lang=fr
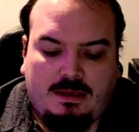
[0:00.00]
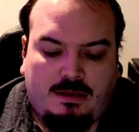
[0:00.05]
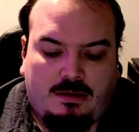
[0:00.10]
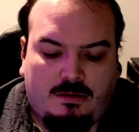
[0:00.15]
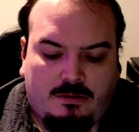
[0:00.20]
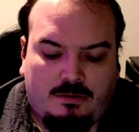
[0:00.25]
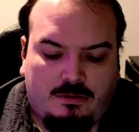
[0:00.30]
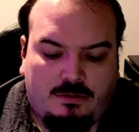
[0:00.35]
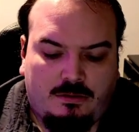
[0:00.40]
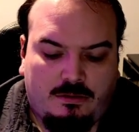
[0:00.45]

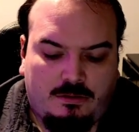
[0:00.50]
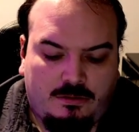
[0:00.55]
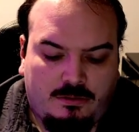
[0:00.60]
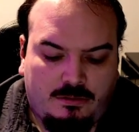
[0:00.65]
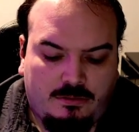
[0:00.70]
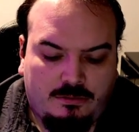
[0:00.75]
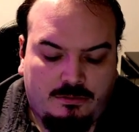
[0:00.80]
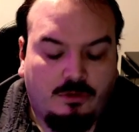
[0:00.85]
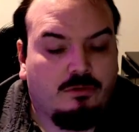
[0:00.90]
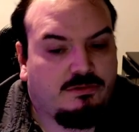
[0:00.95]

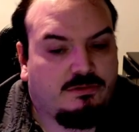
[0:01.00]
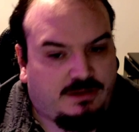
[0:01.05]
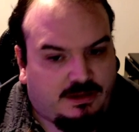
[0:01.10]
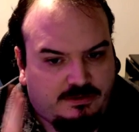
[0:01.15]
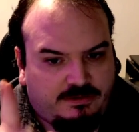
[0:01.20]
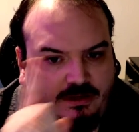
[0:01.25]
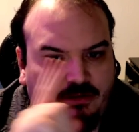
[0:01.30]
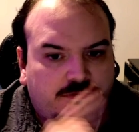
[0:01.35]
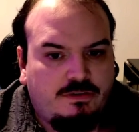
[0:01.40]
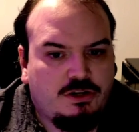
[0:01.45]
non, ça,
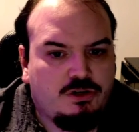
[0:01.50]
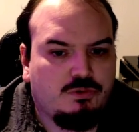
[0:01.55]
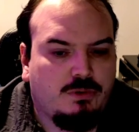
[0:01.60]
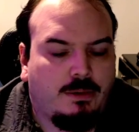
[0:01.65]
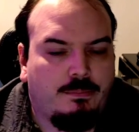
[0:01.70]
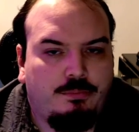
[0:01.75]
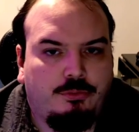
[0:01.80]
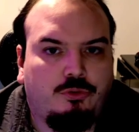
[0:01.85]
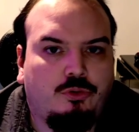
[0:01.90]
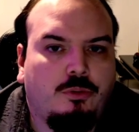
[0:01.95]
devait être juin
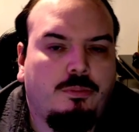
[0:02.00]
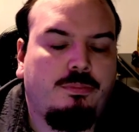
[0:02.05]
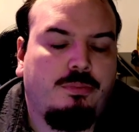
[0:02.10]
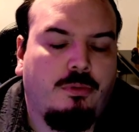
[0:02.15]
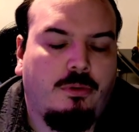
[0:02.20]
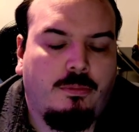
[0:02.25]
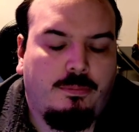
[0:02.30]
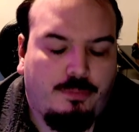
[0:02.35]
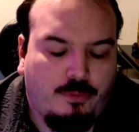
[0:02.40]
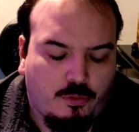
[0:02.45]
plutôt.
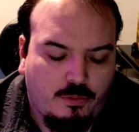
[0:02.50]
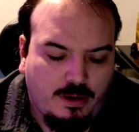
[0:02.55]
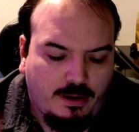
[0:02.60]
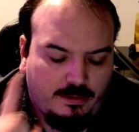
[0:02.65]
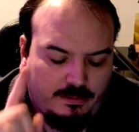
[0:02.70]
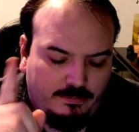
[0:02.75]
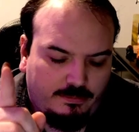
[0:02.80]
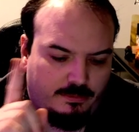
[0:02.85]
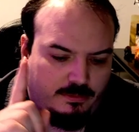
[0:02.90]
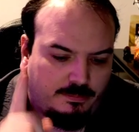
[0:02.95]
Pour,
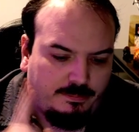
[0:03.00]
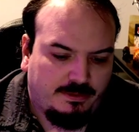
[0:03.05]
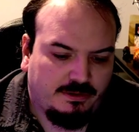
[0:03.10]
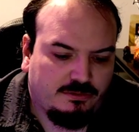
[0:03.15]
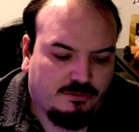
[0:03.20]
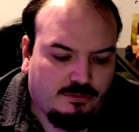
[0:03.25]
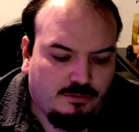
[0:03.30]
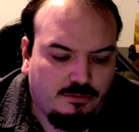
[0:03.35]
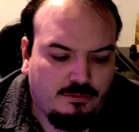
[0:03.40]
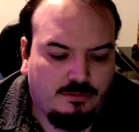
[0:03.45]
pourquoi Parce
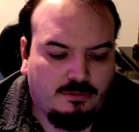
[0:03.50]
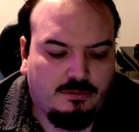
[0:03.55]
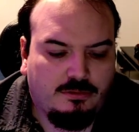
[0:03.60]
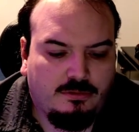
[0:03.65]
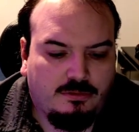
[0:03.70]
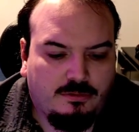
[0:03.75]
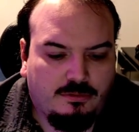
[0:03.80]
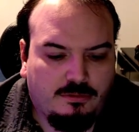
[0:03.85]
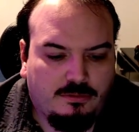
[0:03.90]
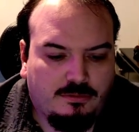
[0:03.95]

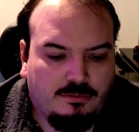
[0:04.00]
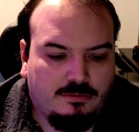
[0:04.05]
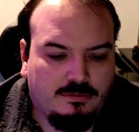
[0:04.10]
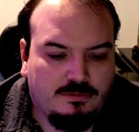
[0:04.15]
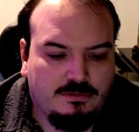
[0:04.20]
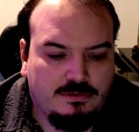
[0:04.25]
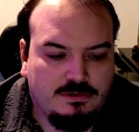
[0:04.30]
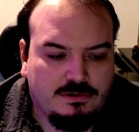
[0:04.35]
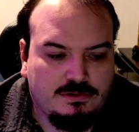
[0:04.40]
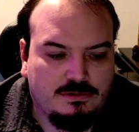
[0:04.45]
que
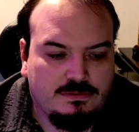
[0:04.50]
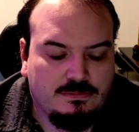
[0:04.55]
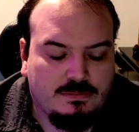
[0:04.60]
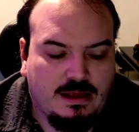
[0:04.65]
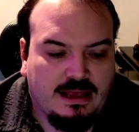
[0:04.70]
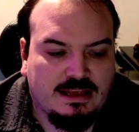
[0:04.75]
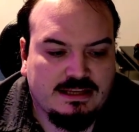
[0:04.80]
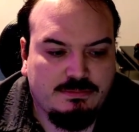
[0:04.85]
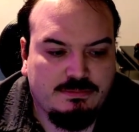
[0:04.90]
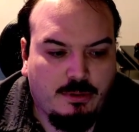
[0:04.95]

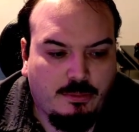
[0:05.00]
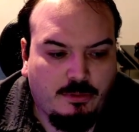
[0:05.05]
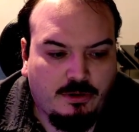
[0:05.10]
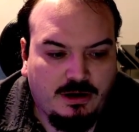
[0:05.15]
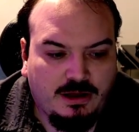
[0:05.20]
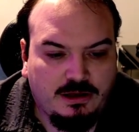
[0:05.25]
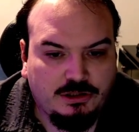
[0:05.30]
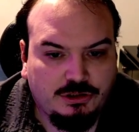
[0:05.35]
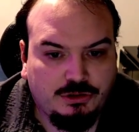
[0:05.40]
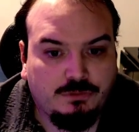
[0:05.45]
à ce
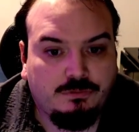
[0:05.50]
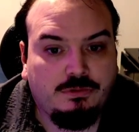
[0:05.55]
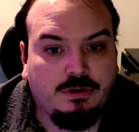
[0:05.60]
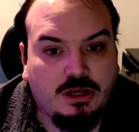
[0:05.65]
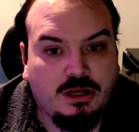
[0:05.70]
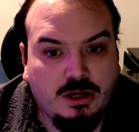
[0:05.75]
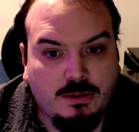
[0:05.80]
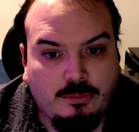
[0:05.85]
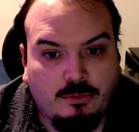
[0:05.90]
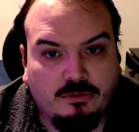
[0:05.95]
moment-là, je voulais
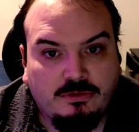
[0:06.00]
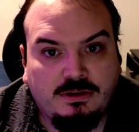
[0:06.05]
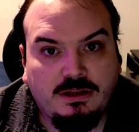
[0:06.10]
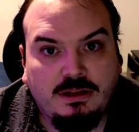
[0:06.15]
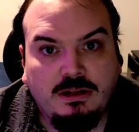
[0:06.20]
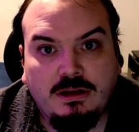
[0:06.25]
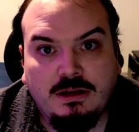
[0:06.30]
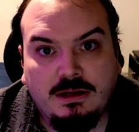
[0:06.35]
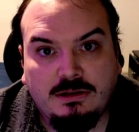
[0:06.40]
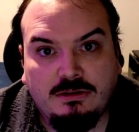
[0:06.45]

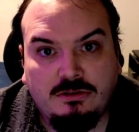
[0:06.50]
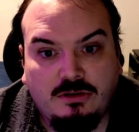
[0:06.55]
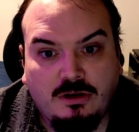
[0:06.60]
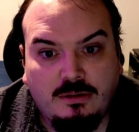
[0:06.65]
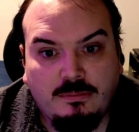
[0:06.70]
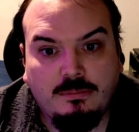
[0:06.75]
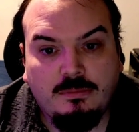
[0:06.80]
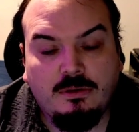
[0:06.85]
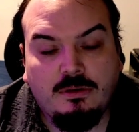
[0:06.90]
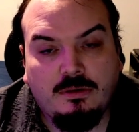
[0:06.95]
commander les
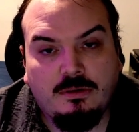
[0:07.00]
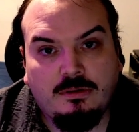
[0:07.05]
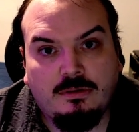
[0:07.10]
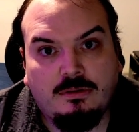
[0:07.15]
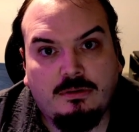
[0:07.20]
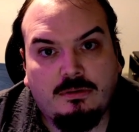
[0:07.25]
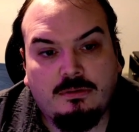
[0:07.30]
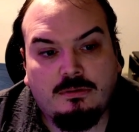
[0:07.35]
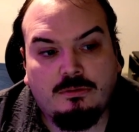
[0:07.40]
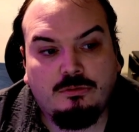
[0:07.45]
tomes
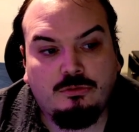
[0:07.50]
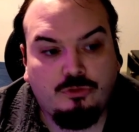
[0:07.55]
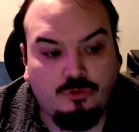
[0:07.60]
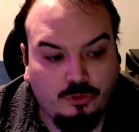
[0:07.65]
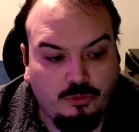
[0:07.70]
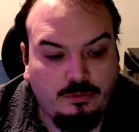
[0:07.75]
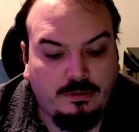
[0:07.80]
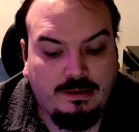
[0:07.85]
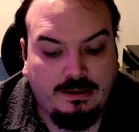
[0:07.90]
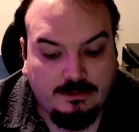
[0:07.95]

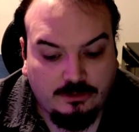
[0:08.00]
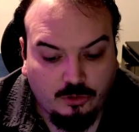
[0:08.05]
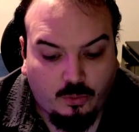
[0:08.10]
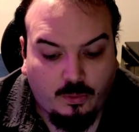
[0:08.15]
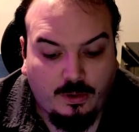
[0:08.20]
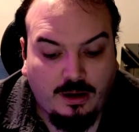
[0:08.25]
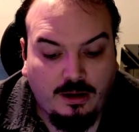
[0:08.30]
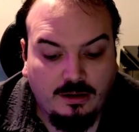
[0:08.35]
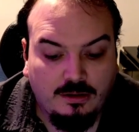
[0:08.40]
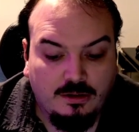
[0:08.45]
2 et
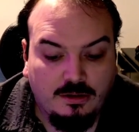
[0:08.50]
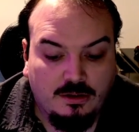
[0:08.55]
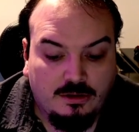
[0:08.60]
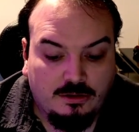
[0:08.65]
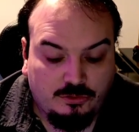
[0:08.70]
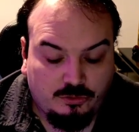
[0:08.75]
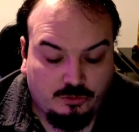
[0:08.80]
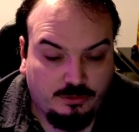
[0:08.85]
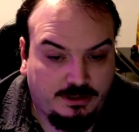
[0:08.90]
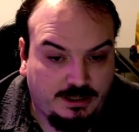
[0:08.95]
3
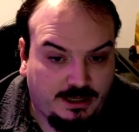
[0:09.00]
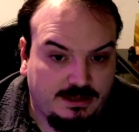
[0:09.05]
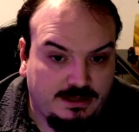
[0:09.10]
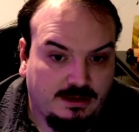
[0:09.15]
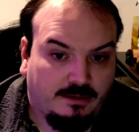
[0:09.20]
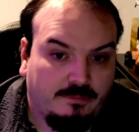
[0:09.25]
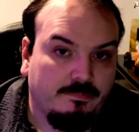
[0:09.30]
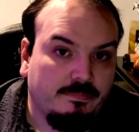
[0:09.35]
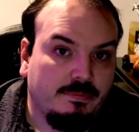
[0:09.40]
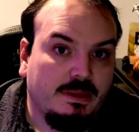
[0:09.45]
de
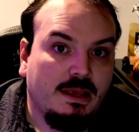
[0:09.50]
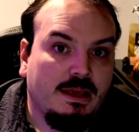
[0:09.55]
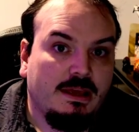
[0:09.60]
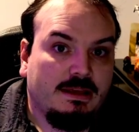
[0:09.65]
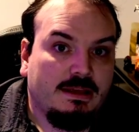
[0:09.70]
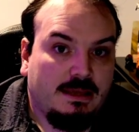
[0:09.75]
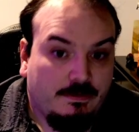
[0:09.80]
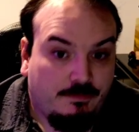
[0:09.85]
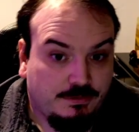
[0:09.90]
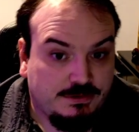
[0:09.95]
Greca.
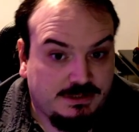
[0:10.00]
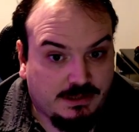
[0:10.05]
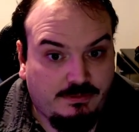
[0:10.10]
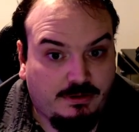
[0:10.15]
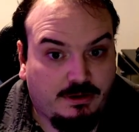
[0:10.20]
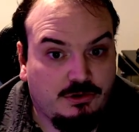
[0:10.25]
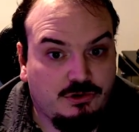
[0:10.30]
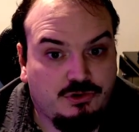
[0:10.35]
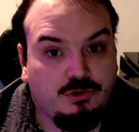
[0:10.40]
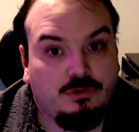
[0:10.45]
Il faut savoir
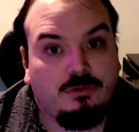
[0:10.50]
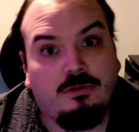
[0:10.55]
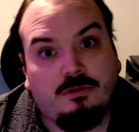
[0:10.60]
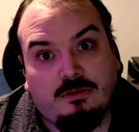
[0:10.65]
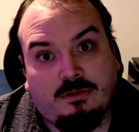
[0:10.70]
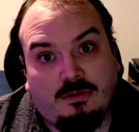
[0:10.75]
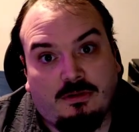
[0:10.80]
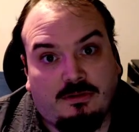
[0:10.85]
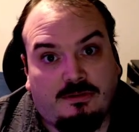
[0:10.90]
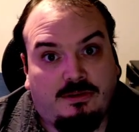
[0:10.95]
une
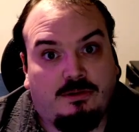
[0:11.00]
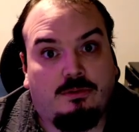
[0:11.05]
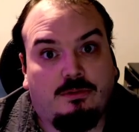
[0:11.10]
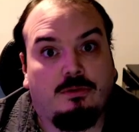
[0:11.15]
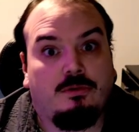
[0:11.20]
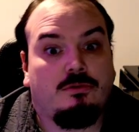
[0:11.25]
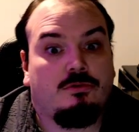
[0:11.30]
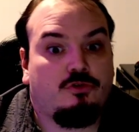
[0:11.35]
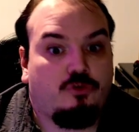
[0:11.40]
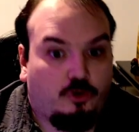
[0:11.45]
chose, c'est
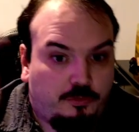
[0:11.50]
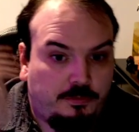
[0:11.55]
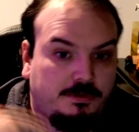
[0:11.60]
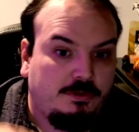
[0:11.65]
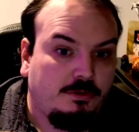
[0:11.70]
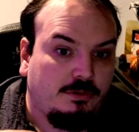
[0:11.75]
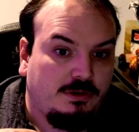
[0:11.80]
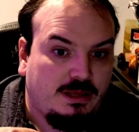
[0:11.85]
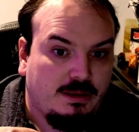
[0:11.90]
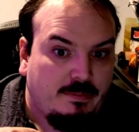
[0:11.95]
que je suis
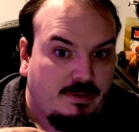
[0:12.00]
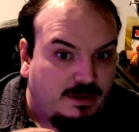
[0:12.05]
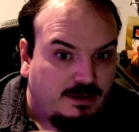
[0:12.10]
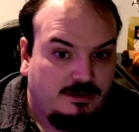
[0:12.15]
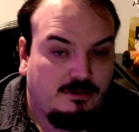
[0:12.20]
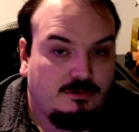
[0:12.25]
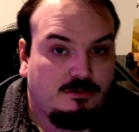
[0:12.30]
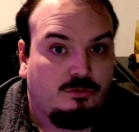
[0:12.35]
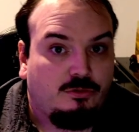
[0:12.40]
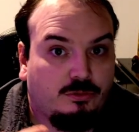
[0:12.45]
au
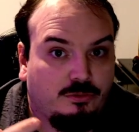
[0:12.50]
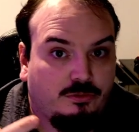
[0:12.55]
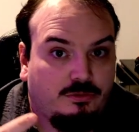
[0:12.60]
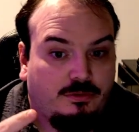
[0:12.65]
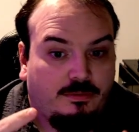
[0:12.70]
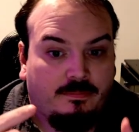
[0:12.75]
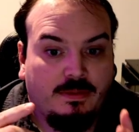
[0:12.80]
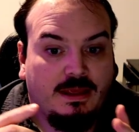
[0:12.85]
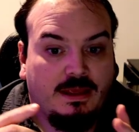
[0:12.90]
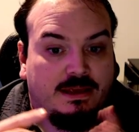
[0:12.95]
Québec,
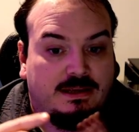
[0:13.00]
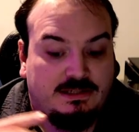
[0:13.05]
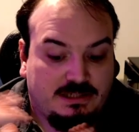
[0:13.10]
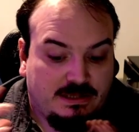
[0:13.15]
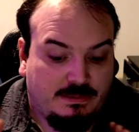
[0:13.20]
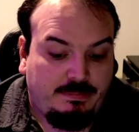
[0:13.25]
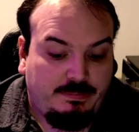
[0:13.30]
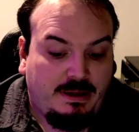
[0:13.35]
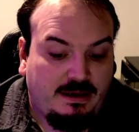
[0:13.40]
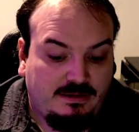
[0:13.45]
donc j'ai
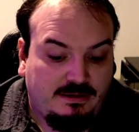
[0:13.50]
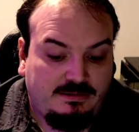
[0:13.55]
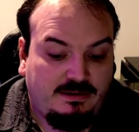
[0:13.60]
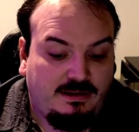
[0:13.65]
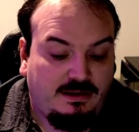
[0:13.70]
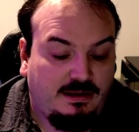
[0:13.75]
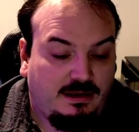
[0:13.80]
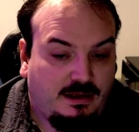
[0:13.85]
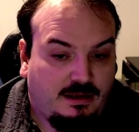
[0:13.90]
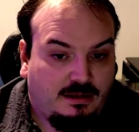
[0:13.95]
pas
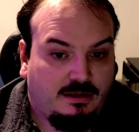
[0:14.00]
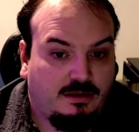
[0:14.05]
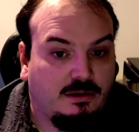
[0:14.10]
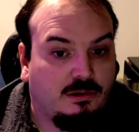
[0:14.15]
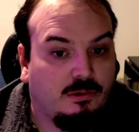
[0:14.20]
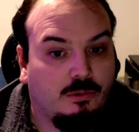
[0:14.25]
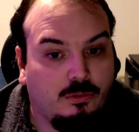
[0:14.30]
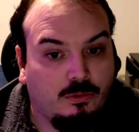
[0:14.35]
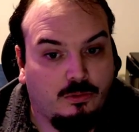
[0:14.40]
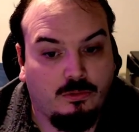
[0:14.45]
accès à,
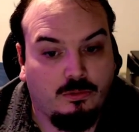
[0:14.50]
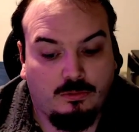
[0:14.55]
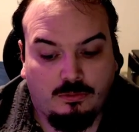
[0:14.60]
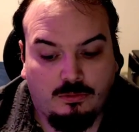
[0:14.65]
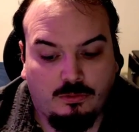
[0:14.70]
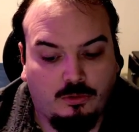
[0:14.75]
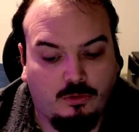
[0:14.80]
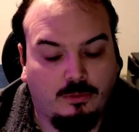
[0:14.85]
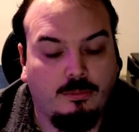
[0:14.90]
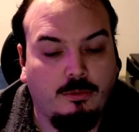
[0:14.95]
au
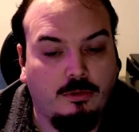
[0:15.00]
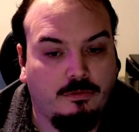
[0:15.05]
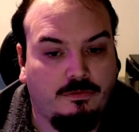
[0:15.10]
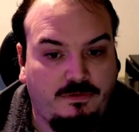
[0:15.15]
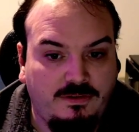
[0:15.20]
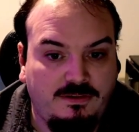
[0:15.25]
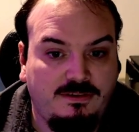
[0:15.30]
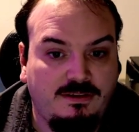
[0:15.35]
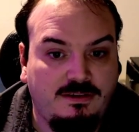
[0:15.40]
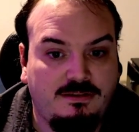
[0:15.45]
aux romans
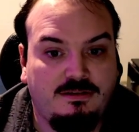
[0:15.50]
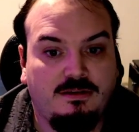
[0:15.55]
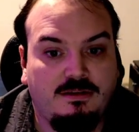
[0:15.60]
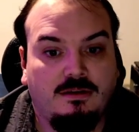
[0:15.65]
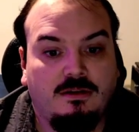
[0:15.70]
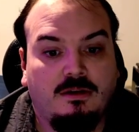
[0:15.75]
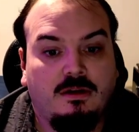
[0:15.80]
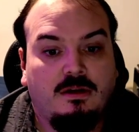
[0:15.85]
physiques